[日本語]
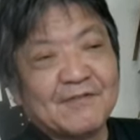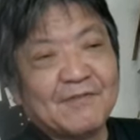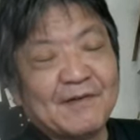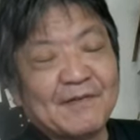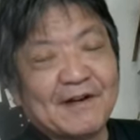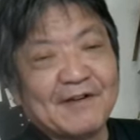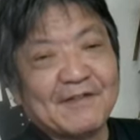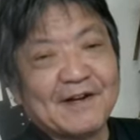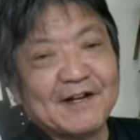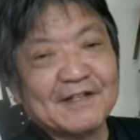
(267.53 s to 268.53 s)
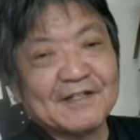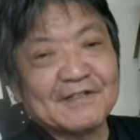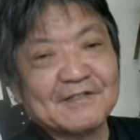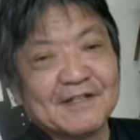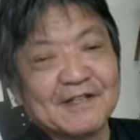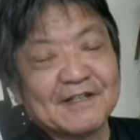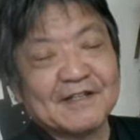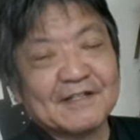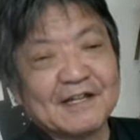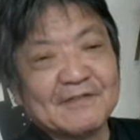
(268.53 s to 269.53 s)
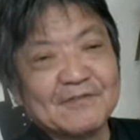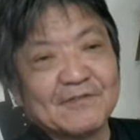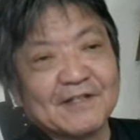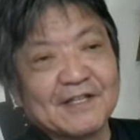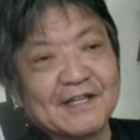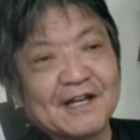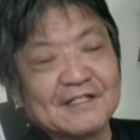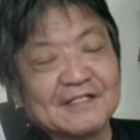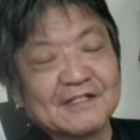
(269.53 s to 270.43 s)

オバマはですね大統領2期8